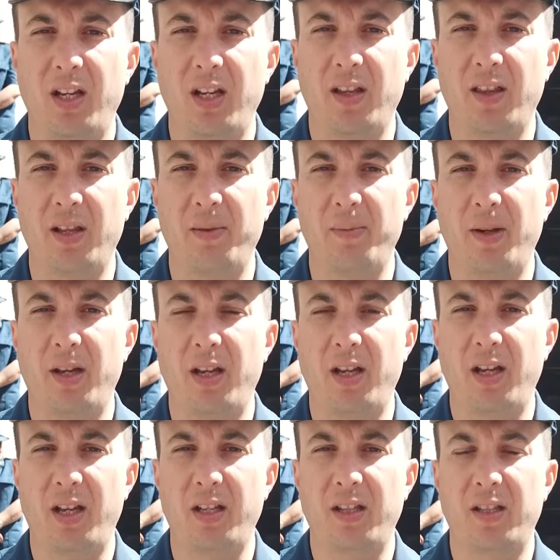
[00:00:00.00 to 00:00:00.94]
إلى
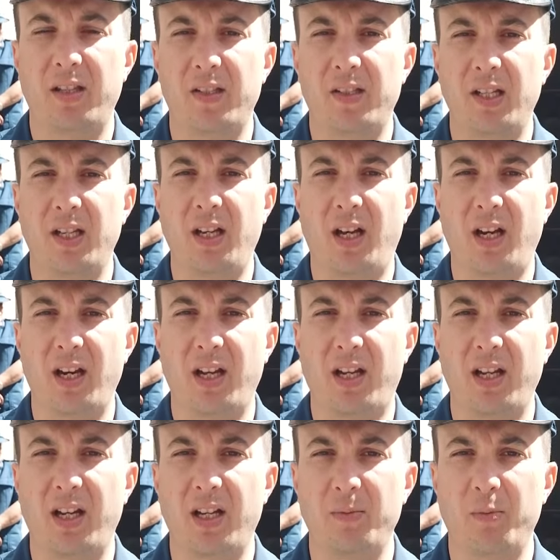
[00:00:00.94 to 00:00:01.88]
ضمان تسهيل الحركة